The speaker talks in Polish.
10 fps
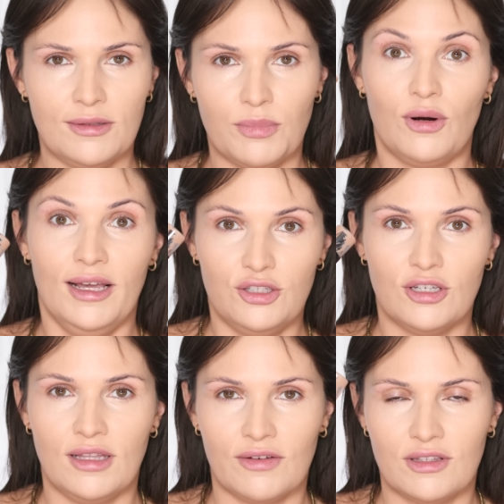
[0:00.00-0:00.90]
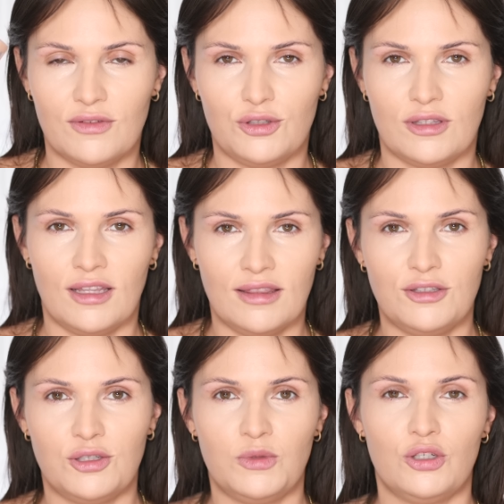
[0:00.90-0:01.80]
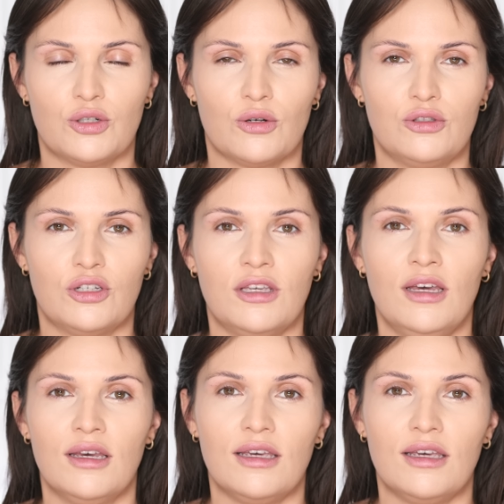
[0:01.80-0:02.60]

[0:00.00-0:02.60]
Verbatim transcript: po lecie nawet, wiecie, ten najciemniejszy odcień